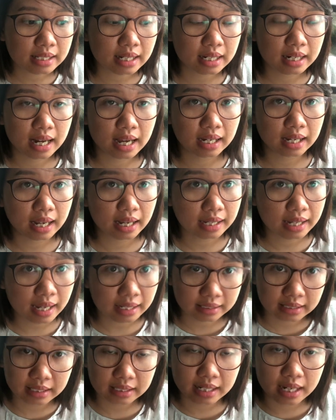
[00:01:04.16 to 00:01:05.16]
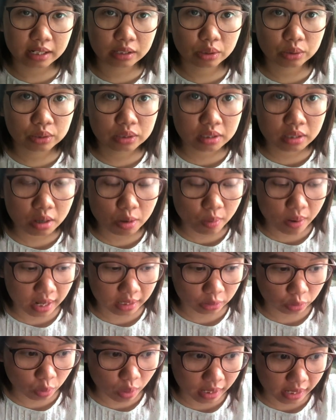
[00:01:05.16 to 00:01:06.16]
rằng là cái cách dịch đấy nó chưa
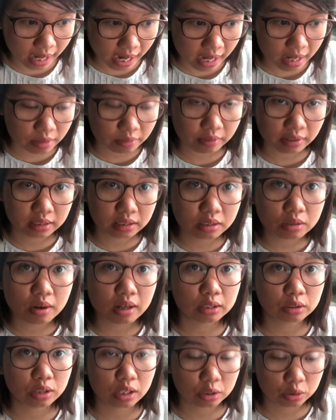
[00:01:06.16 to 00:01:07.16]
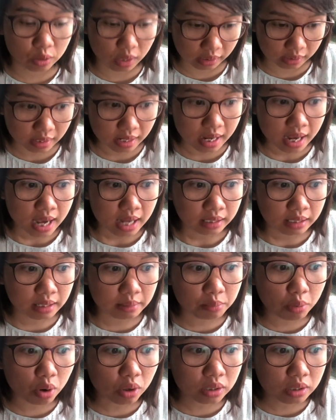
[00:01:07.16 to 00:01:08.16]
hoàn toàn hay và chưa hoàn toàn chuẩn. Thì
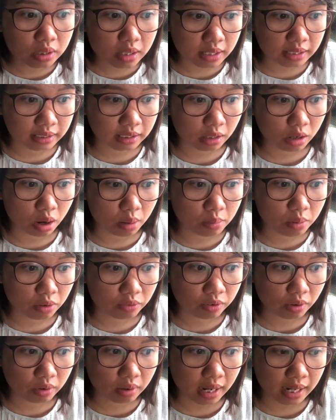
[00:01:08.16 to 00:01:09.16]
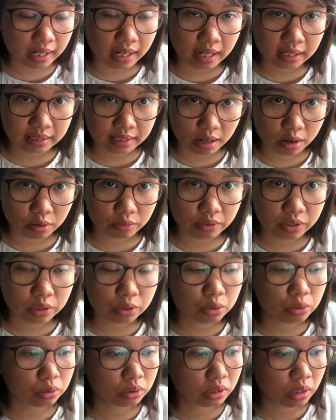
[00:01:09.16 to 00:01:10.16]
mỗi người sẽ có một phong cách khác nhau. Ví
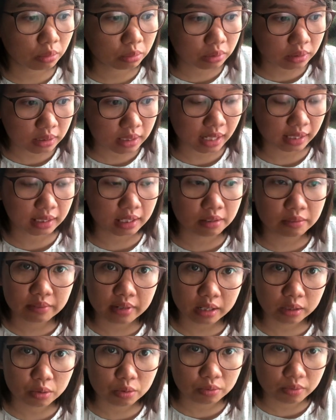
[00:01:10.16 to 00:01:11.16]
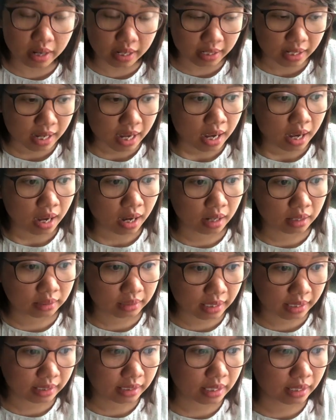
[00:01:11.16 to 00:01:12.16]
dụ giống như là tiếng Việt cũng vậy, à,
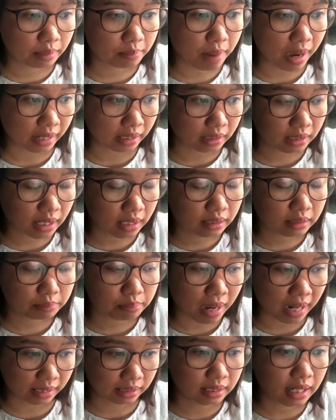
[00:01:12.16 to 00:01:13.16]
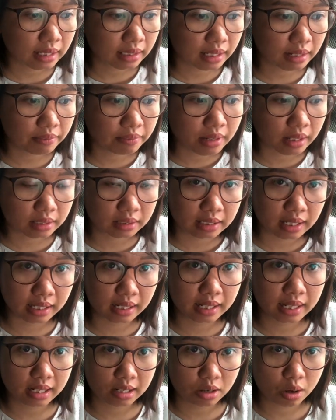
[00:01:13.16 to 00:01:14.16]
dịch thì bản chân bản chất cái việc
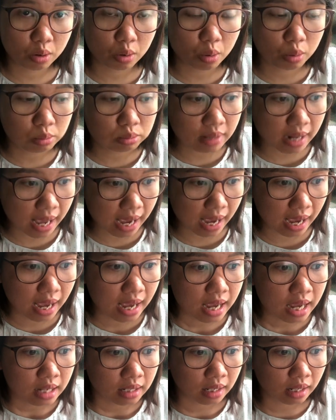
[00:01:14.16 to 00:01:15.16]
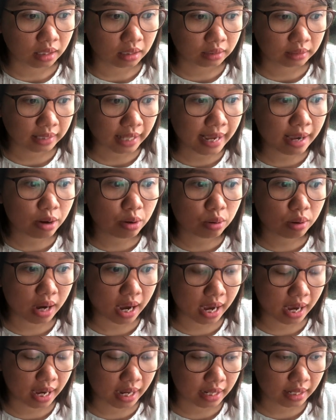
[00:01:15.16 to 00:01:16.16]
dịch ấy nó cũng là à, theo
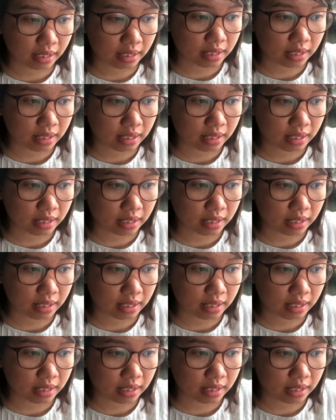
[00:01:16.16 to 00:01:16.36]
cái